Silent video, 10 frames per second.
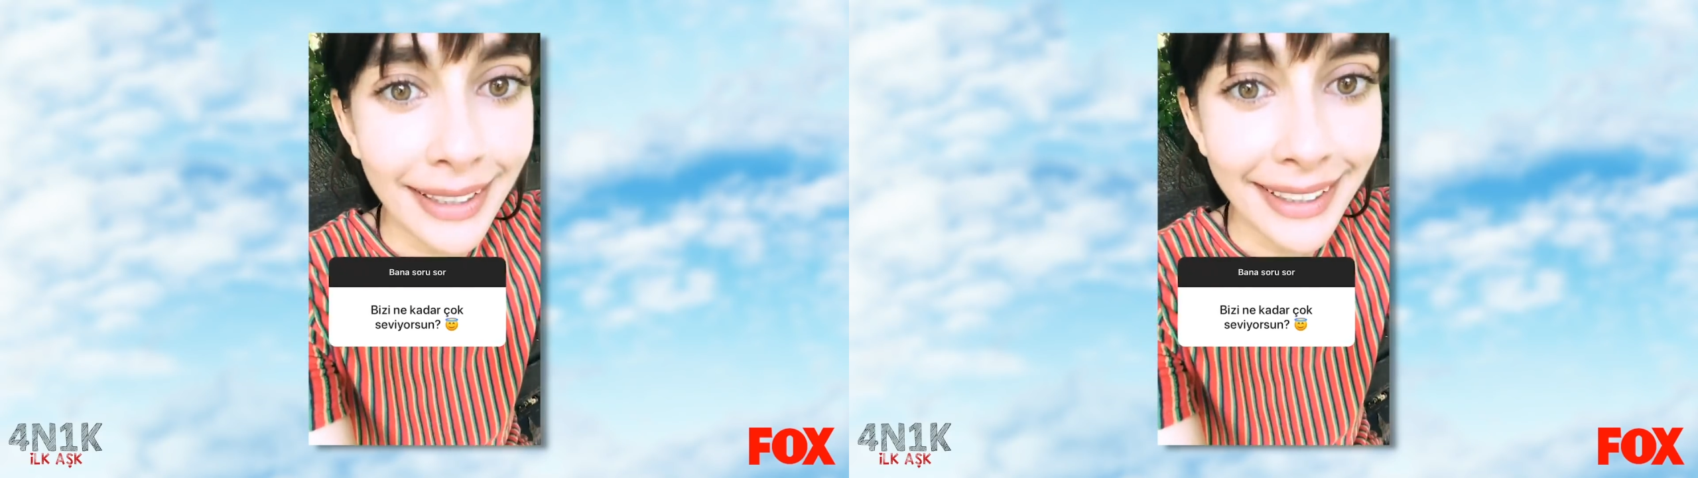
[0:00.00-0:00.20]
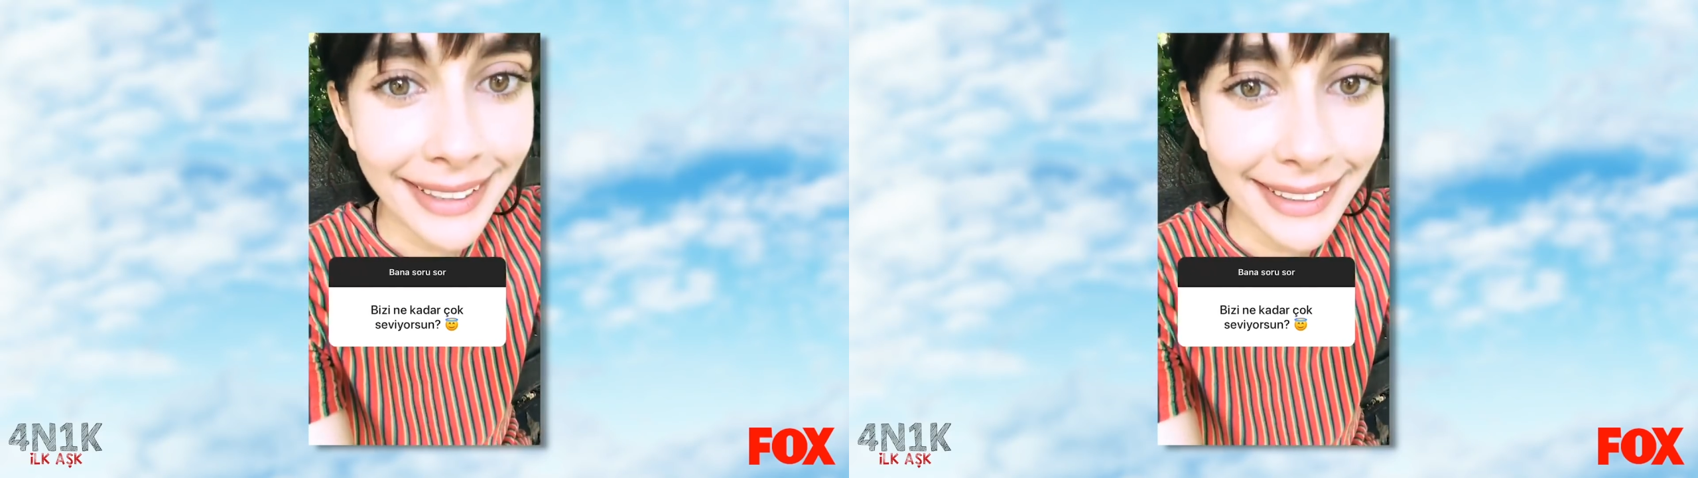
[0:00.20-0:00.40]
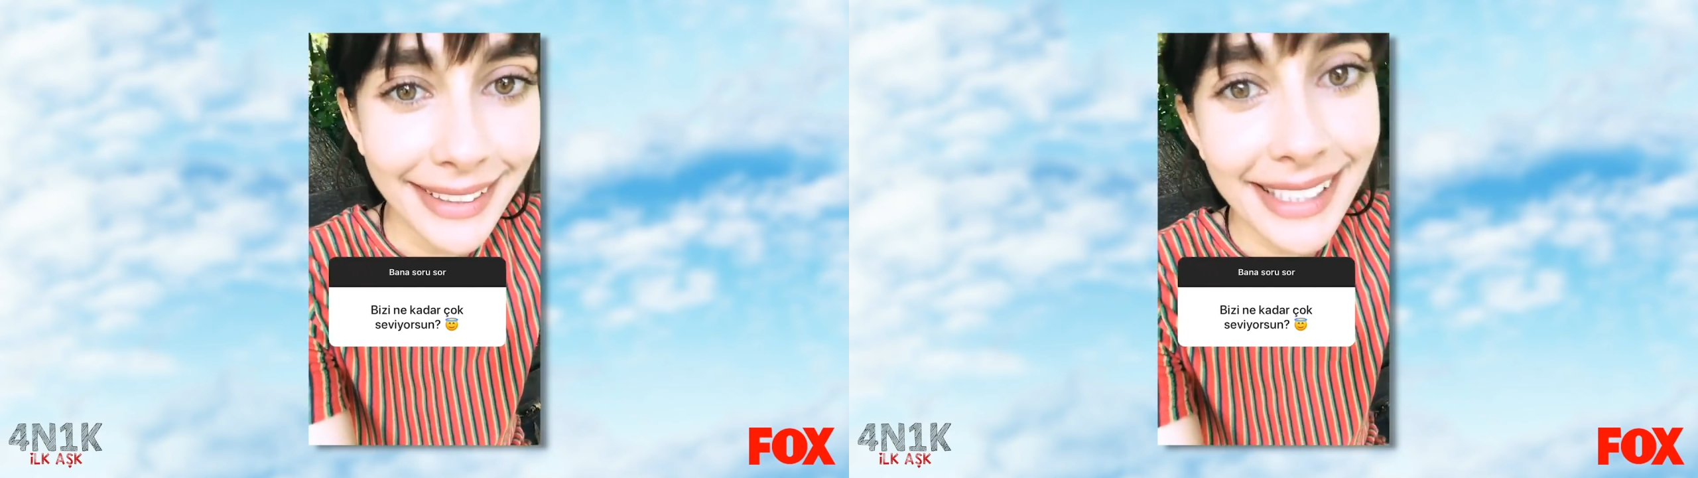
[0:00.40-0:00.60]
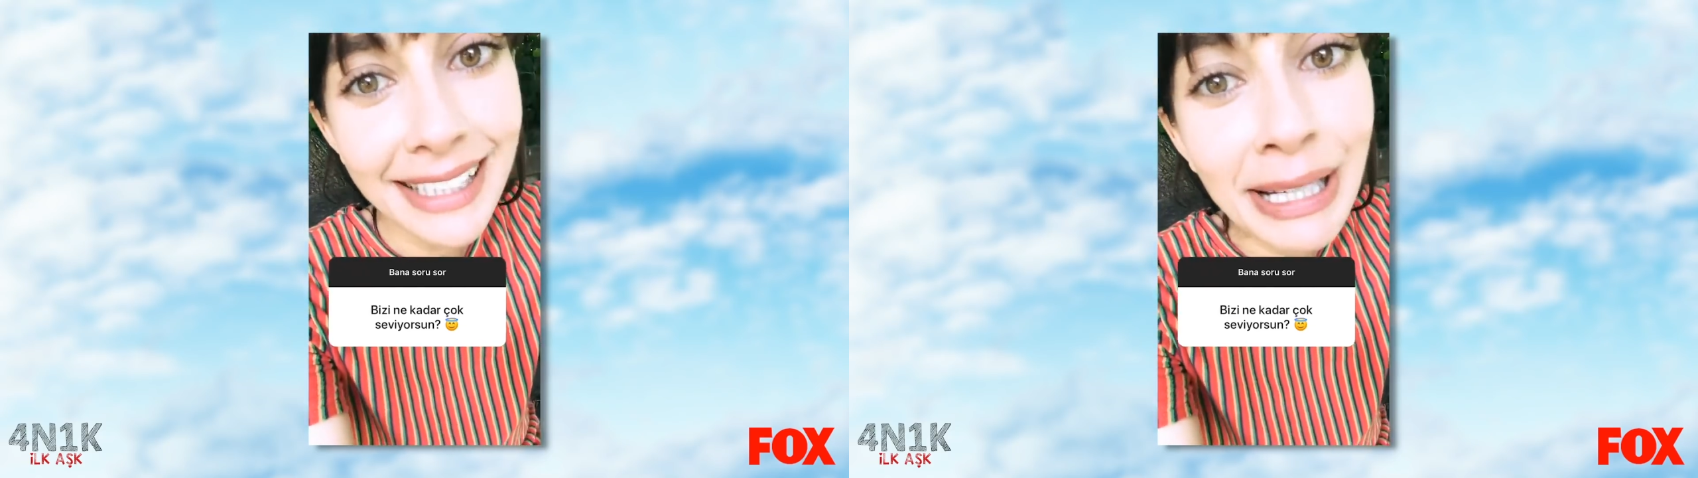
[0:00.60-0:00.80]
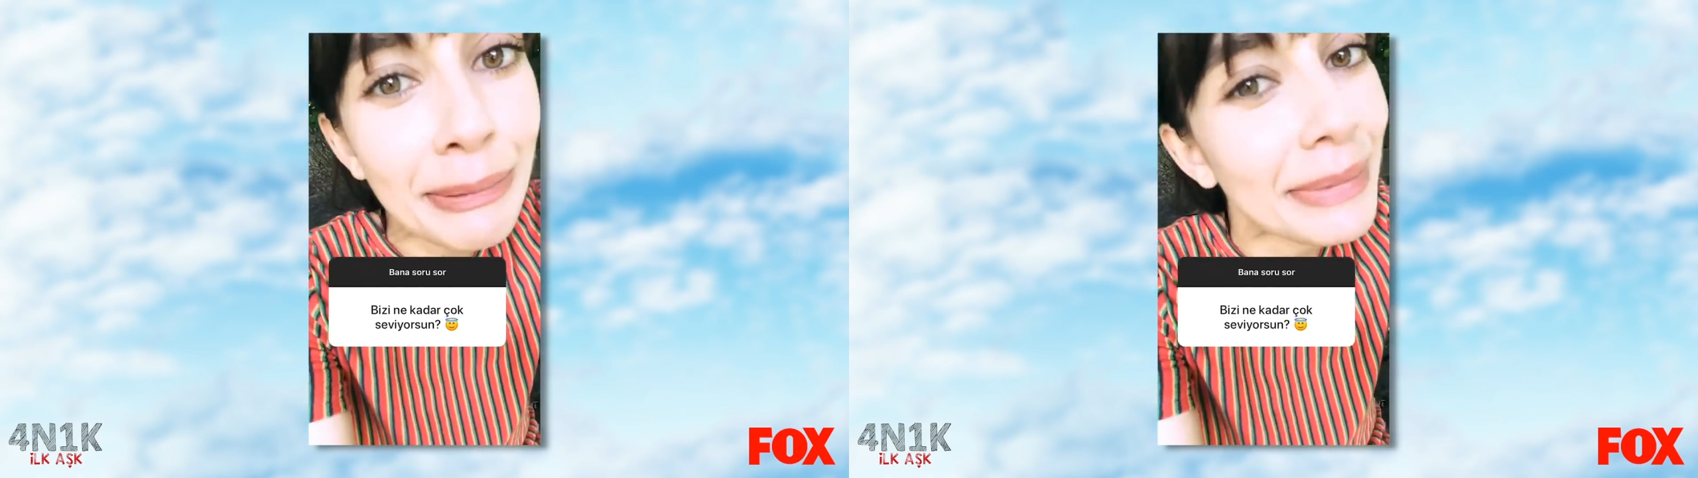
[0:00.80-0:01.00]
Ee,
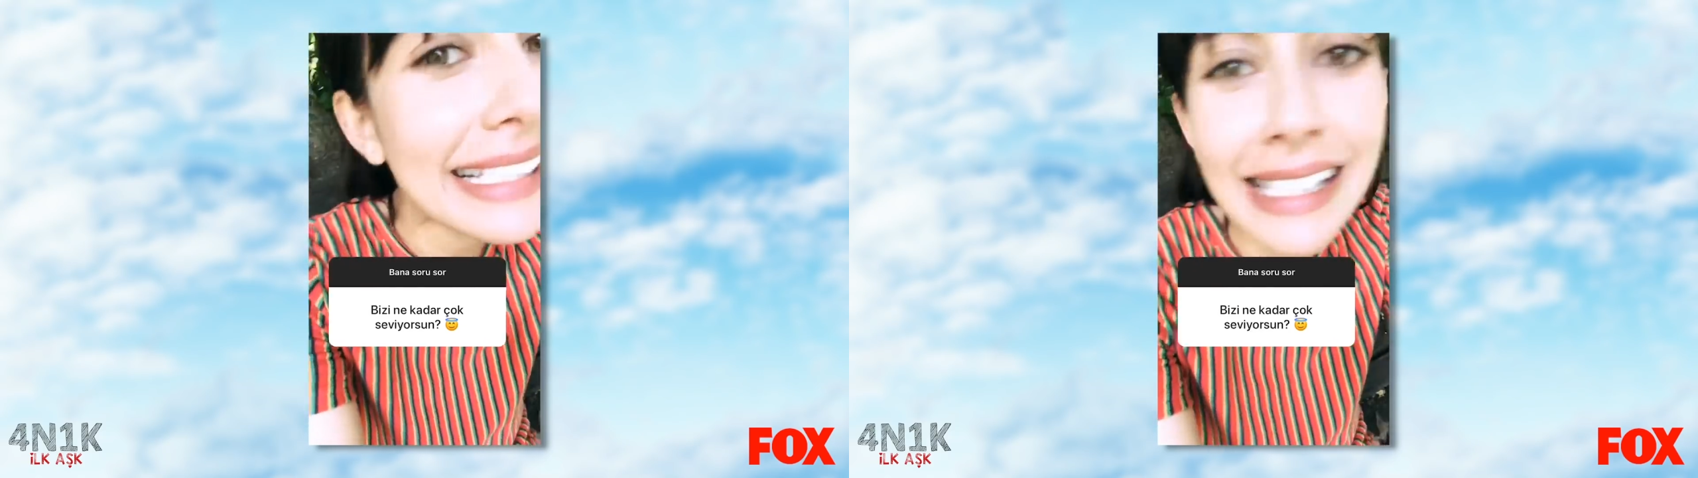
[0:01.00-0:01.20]
zaten beni